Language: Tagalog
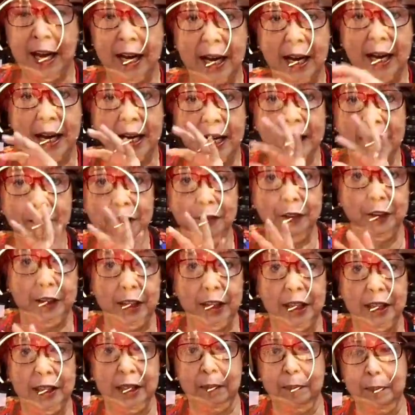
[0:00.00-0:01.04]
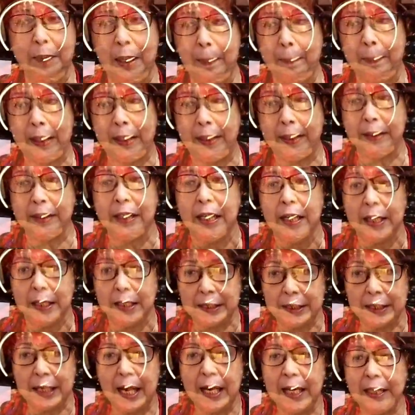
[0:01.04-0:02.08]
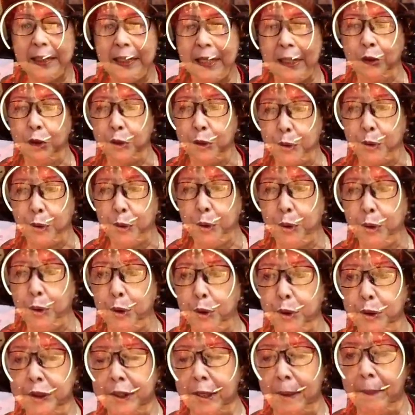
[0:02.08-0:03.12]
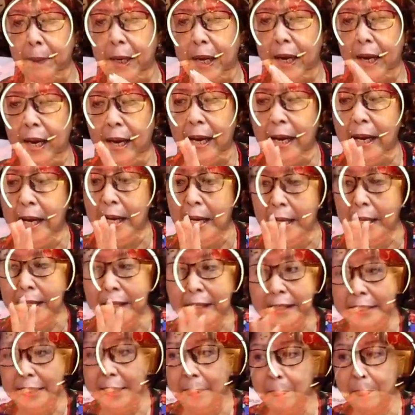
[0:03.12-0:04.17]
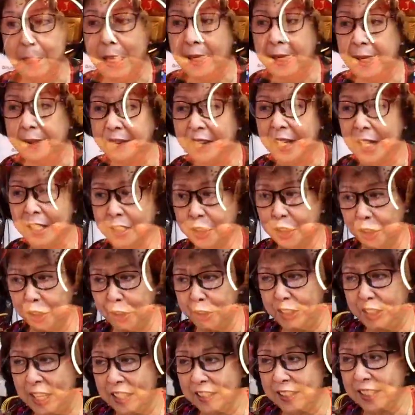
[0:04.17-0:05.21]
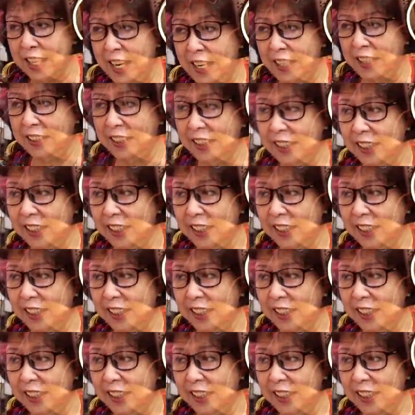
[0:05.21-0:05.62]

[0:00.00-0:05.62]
lang ha, every uh-huh. year nagpapalit. Uh-huh. Siya nagtutulong sa mga hindi magandang zodiac sign.